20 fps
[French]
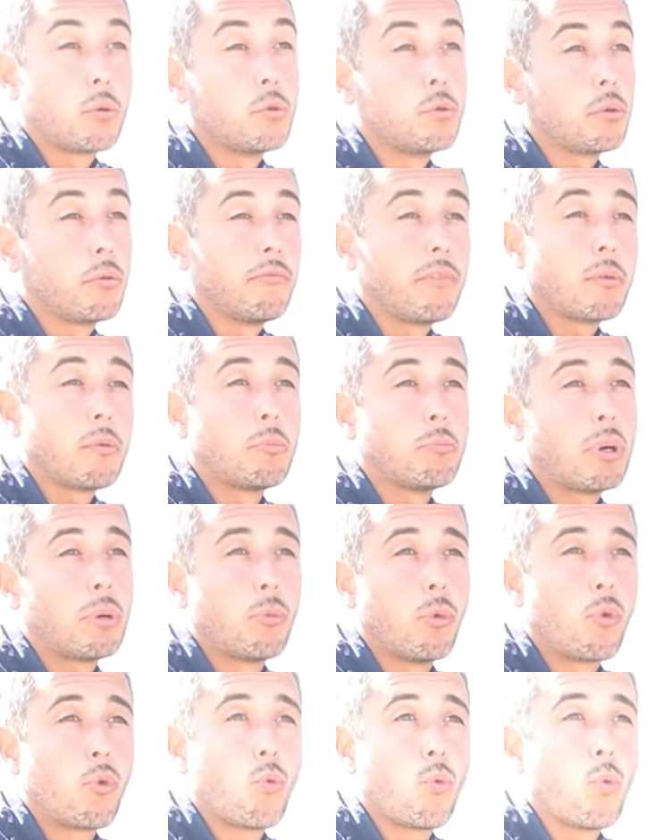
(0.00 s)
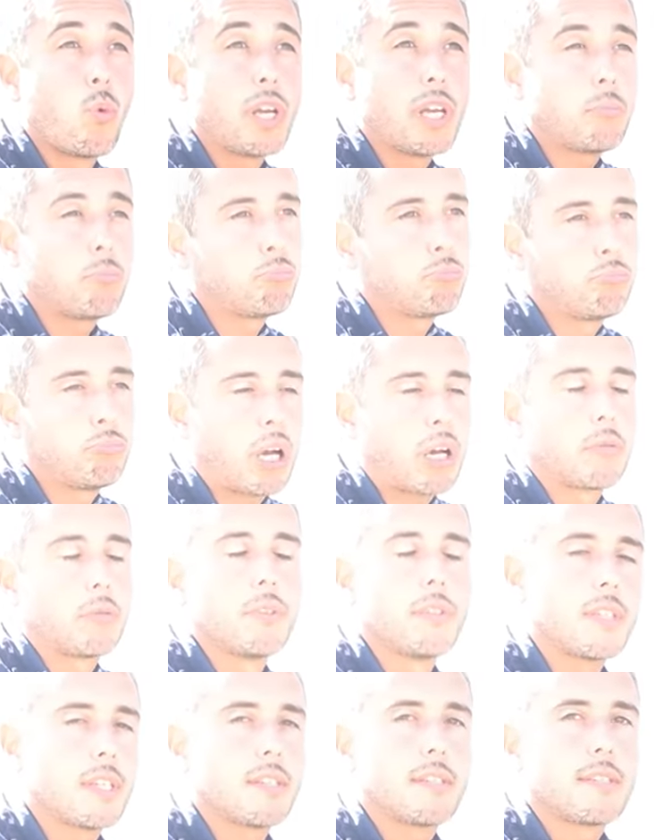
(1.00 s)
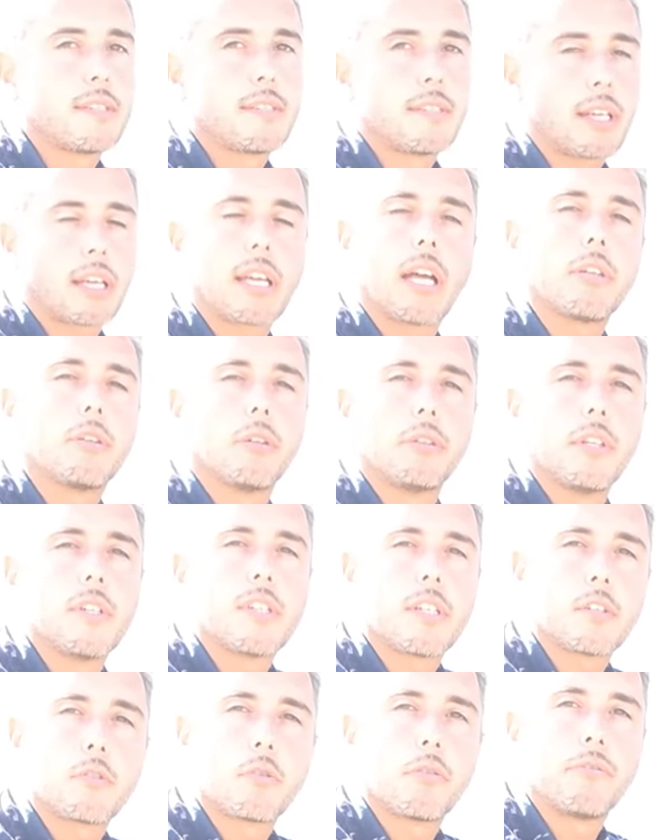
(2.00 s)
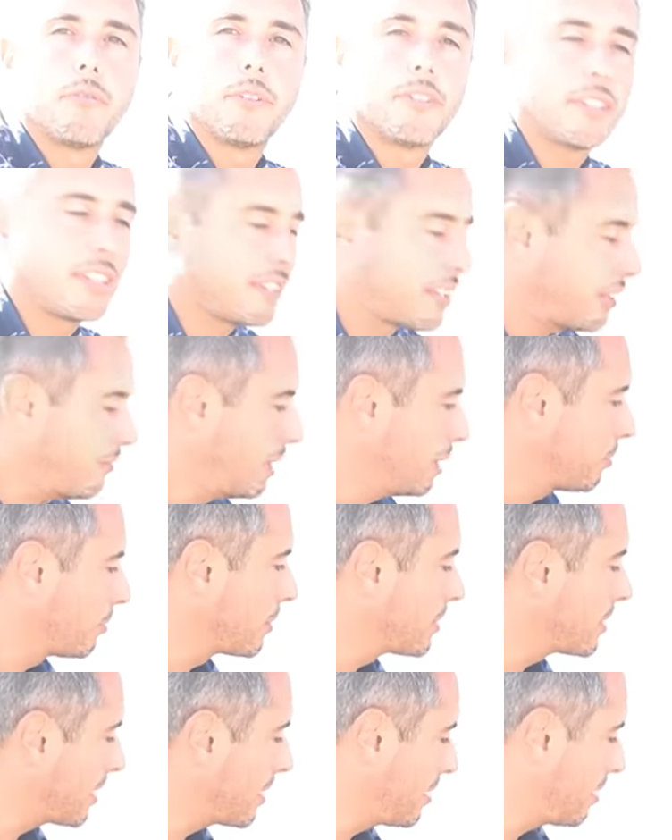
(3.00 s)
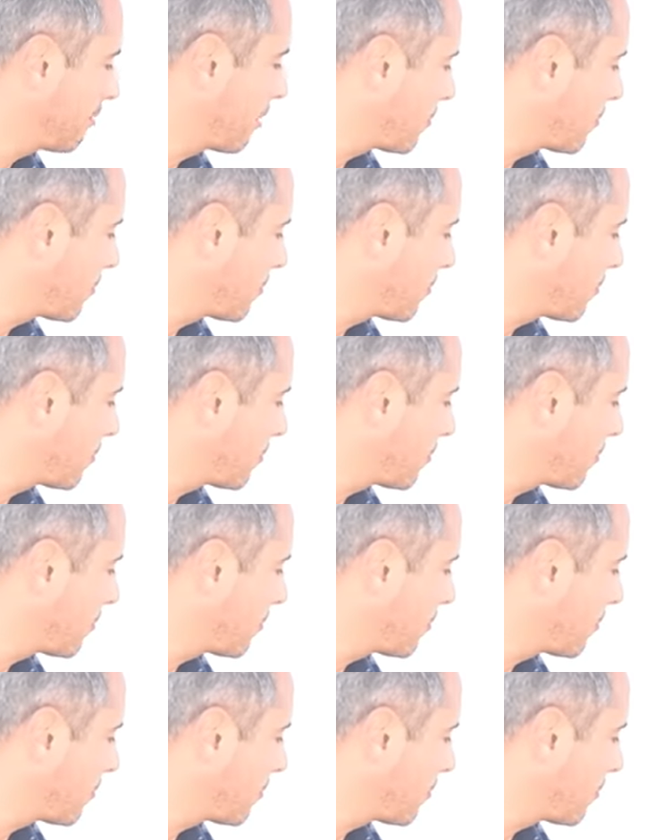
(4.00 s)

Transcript: consomme vraiment pas beaucoup et par contre, ça, cartonne, hein, ça chauffe très très vite. Donc ça, c'est